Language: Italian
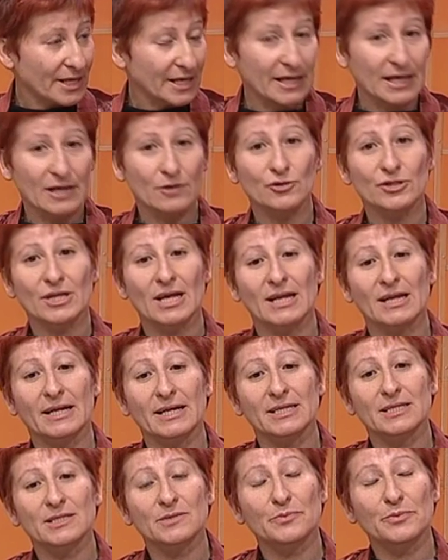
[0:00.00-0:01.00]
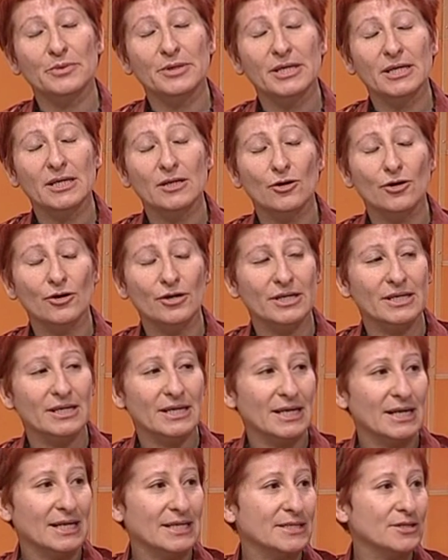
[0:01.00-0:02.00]
e che cos'è il respiro
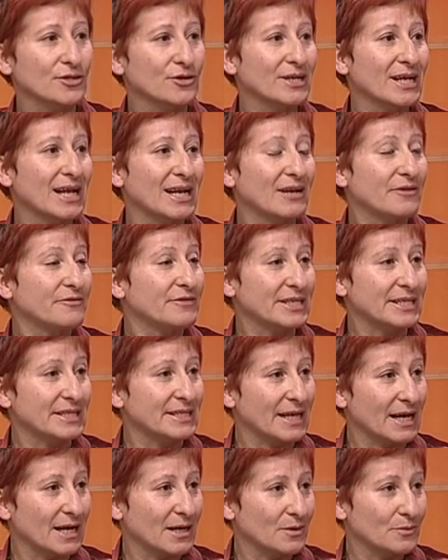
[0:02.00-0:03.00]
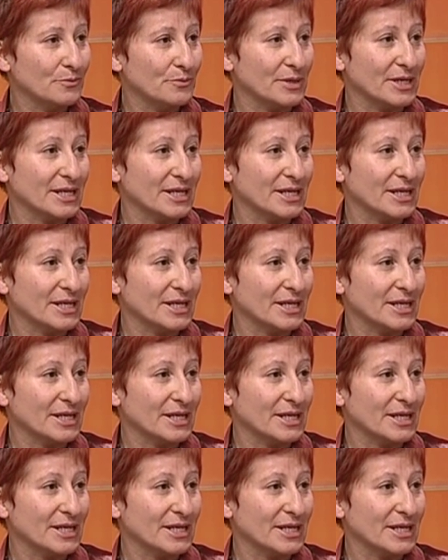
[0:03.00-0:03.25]
in relazione alla vita,